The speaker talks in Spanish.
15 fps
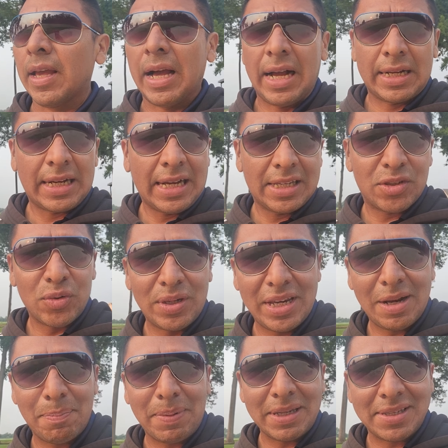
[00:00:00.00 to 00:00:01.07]
¿Acaso en
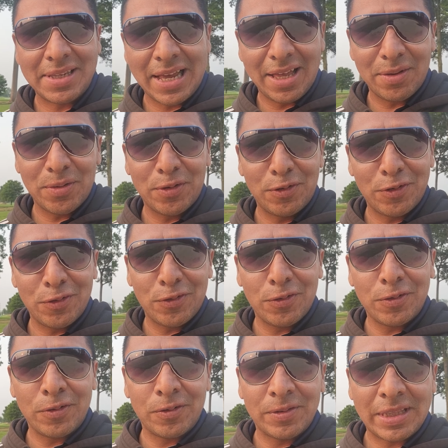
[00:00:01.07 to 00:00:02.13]
el pasado
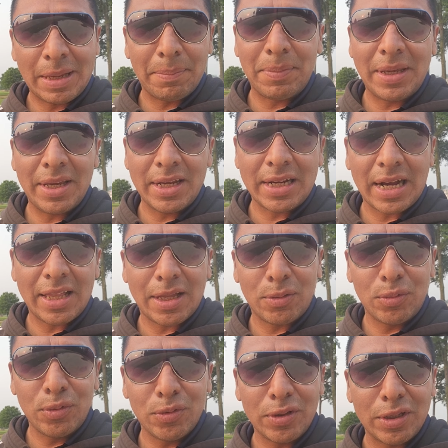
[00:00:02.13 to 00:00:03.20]
no también cada
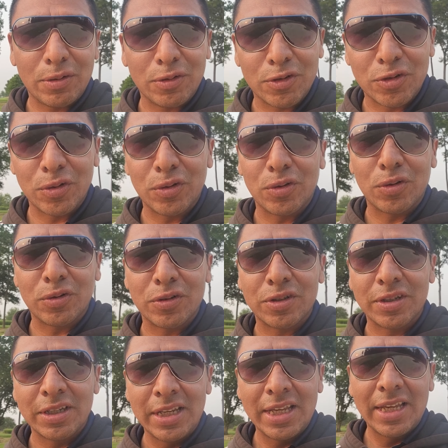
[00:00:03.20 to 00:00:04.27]
uno de
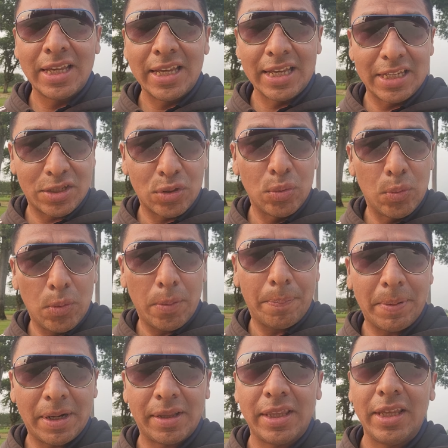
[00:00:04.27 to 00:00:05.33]
nosotros
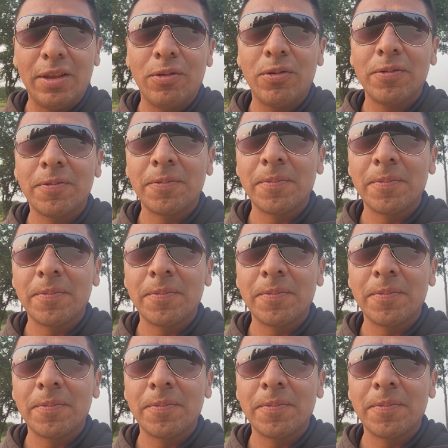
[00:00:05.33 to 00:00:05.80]
estuvo perdido?